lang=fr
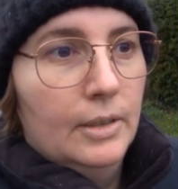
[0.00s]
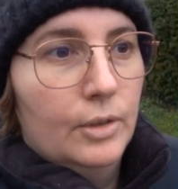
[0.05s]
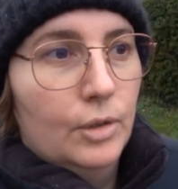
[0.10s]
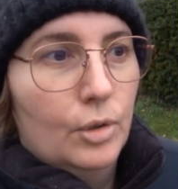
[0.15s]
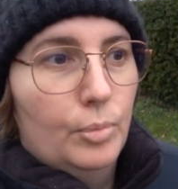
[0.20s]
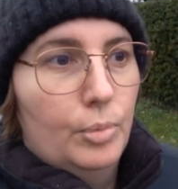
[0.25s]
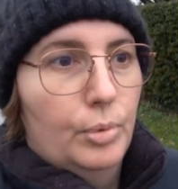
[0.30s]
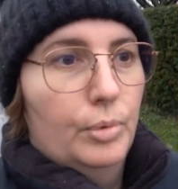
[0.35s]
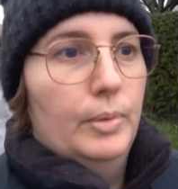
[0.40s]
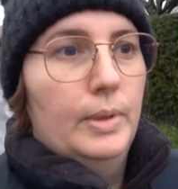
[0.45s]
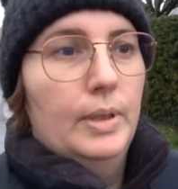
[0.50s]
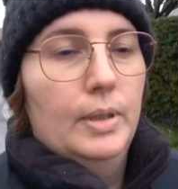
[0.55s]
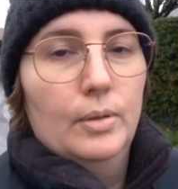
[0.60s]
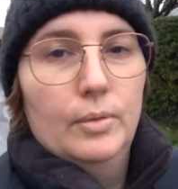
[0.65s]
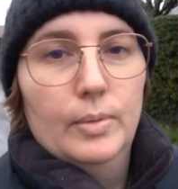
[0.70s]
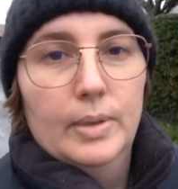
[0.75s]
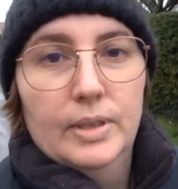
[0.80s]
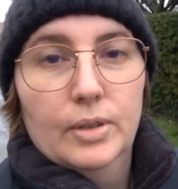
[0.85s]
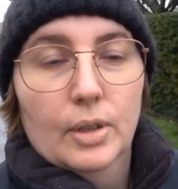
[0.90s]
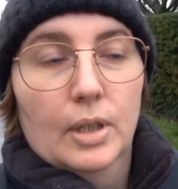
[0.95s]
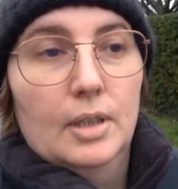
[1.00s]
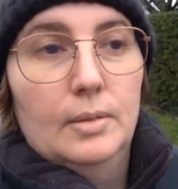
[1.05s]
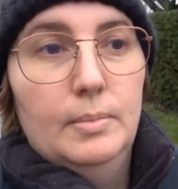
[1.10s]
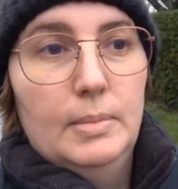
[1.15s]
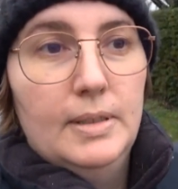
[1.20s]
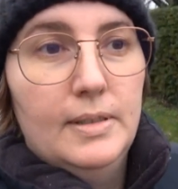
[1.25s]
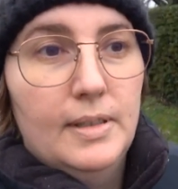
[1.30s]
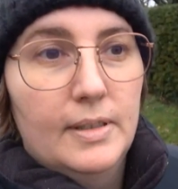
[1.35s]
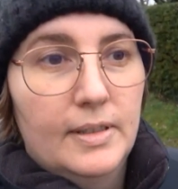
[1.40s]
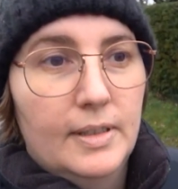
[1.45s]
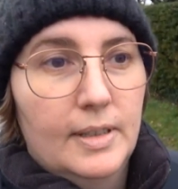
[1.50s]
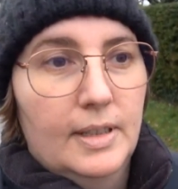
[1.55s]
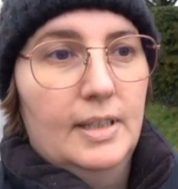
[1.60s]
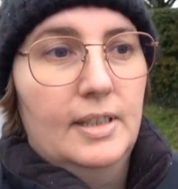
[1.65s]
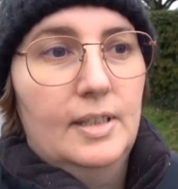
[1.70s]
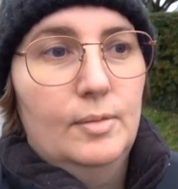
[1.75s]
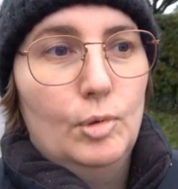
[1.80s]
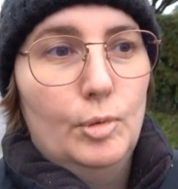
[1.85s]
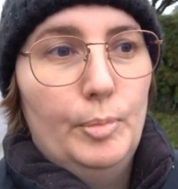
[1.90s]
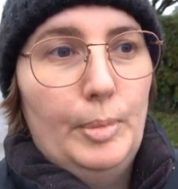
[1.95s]
depuis 8h30 euh, ça s'est
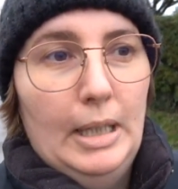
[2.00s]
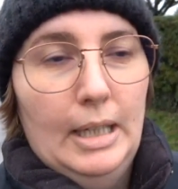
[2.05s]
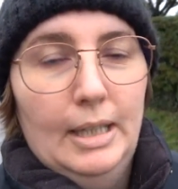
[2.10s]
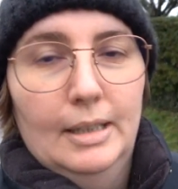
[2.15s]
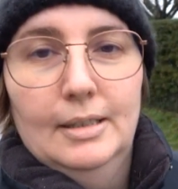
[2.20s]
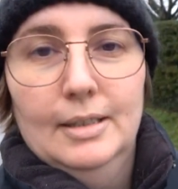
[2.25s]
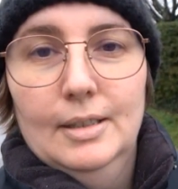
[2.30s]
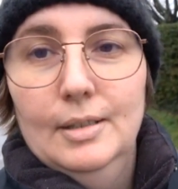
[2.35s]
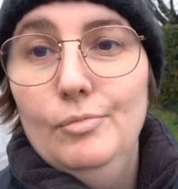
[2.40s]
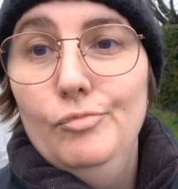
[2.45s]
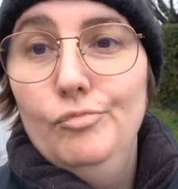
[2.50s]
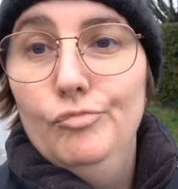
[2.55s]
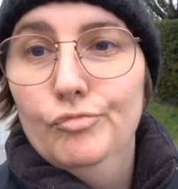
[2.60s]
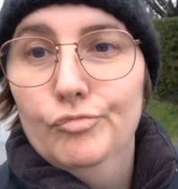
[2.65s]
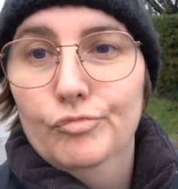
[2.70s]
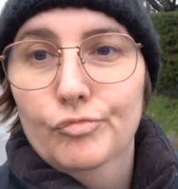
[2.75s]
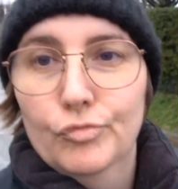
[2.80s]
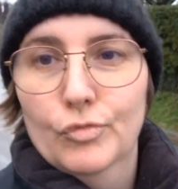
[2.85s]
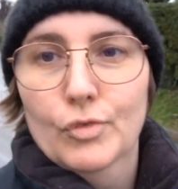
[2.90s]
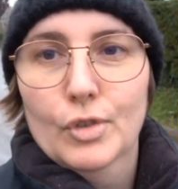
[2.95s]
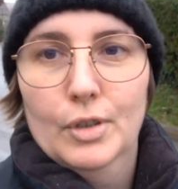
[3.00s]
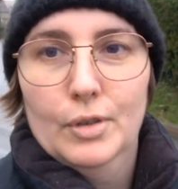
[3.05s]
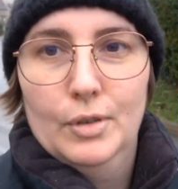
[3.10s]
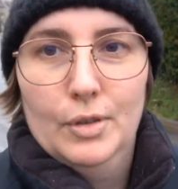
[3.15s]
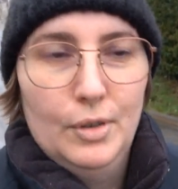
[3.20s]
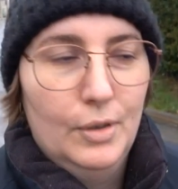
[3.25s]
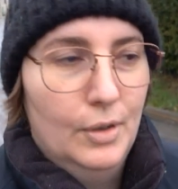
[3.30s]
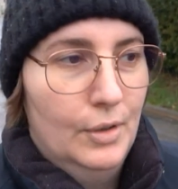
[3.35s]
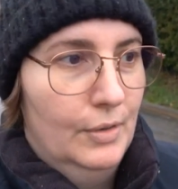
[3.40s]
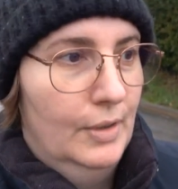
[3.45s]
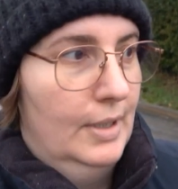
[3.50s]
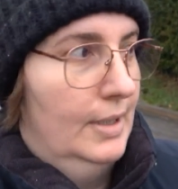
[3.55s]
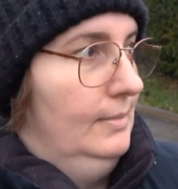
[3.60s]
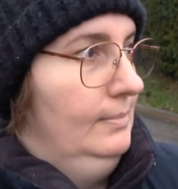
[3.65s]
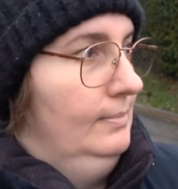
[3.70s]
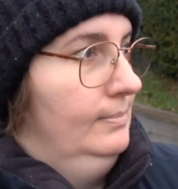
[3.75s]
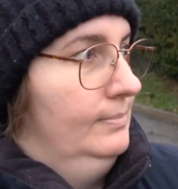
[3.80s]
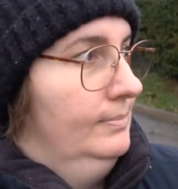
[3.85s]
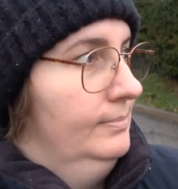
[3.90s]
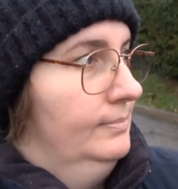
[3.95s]
quasiment pas arrêté donc euh, voilà
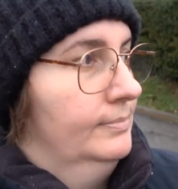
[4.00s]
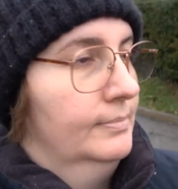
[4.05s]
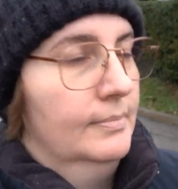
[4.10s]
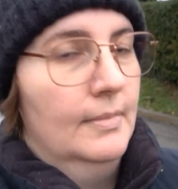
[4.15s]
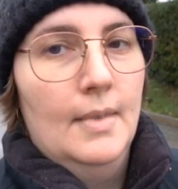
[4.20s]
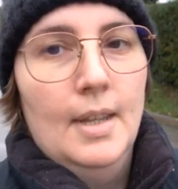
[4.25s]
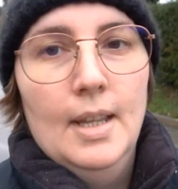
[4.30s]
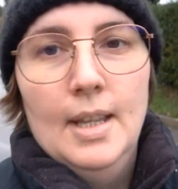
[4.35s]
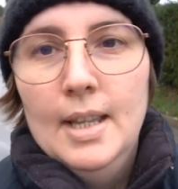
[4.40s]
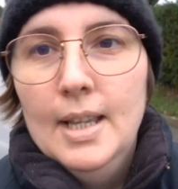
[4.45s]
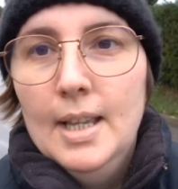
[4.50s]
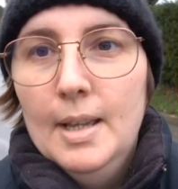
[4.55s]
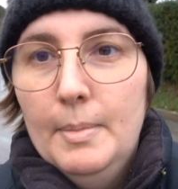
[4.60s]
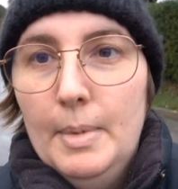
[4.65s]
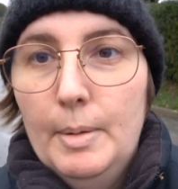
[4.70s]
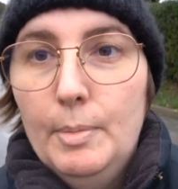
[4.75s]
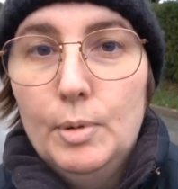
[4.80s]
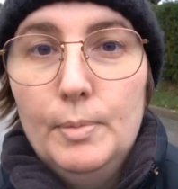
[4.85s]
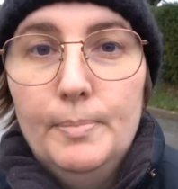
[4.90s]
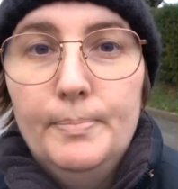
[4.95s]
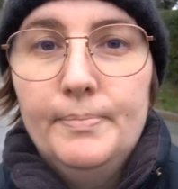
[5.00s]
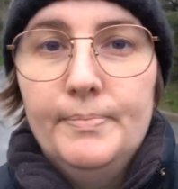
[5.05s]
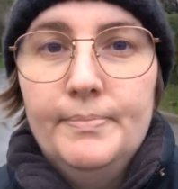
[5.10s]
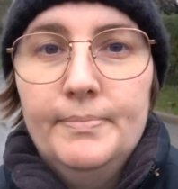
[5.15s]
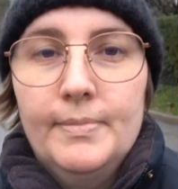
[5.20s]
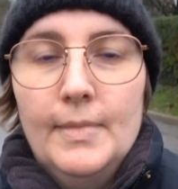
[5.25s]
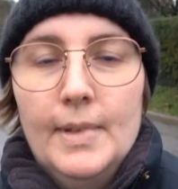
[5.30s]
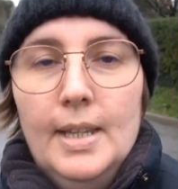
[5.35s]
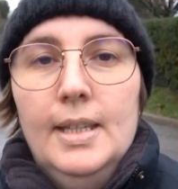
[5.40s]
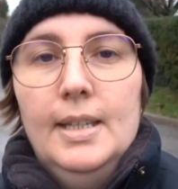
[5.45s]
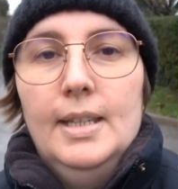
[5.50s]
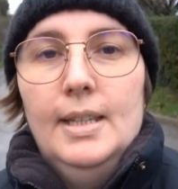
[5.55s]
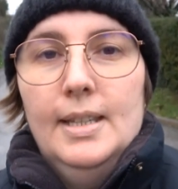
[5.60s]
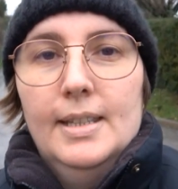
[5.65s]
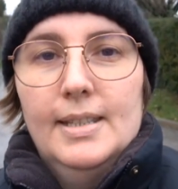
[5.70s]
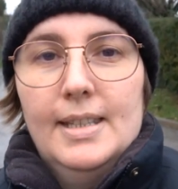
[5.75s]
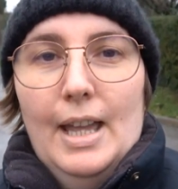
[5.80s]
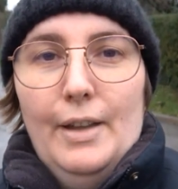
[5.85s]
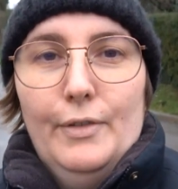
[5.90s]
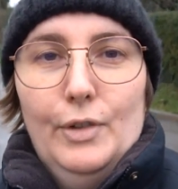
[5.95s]
mais bon
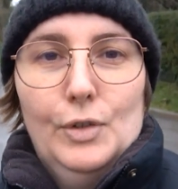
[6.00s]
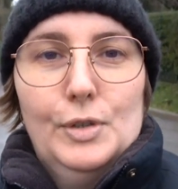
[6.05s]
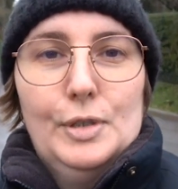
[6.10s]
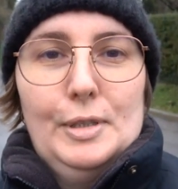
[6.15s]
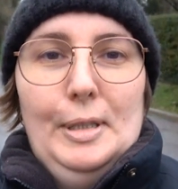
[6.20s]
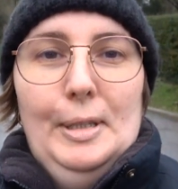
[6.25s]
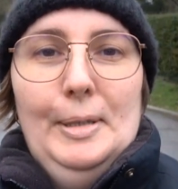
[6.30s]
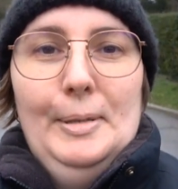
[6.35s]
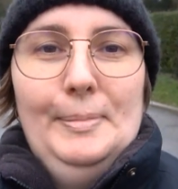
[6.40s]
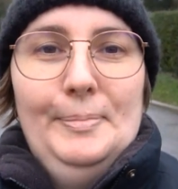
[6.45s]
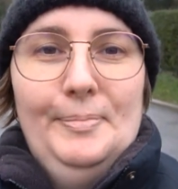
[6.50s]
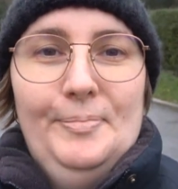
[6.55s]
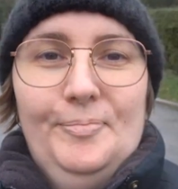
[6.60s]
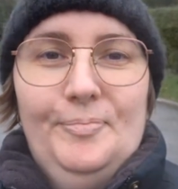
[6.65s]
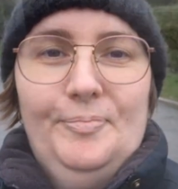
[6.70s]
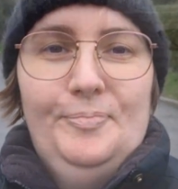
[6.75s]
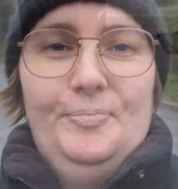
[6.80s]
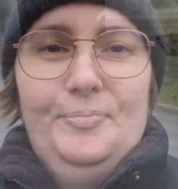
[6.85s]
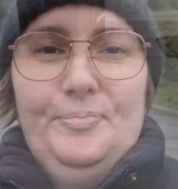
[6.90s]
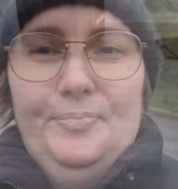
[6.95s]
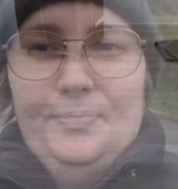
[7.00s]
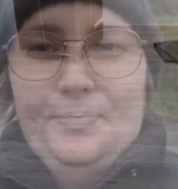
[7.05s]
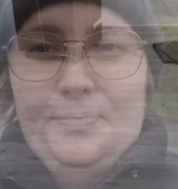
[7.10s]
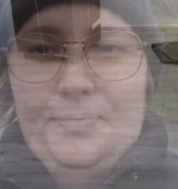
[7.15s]
ça avance donc là les